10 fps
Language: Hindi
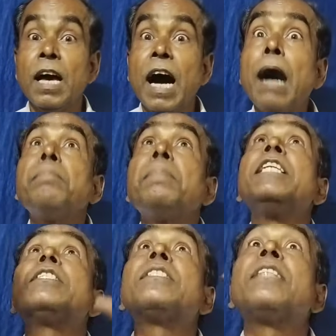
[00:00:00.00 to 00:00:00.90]
हम
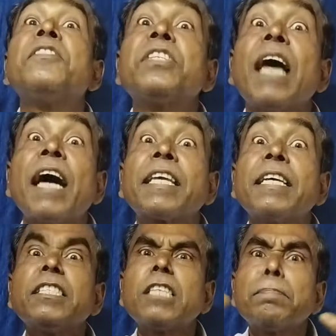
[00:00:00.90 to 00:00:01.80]
इस संसार
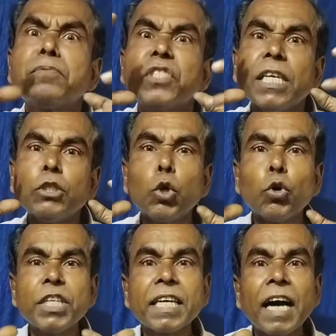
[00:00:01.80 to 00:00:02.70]
के सबसे
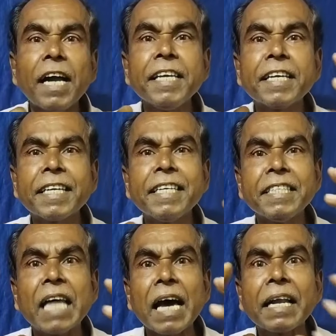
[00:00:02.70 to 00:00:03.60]
छोटी कहानी का
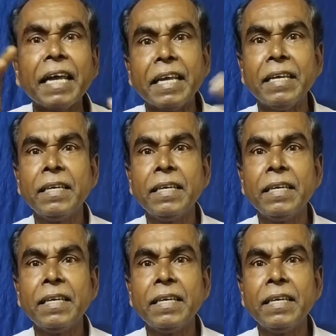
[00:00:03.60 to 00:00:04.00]
किरदार है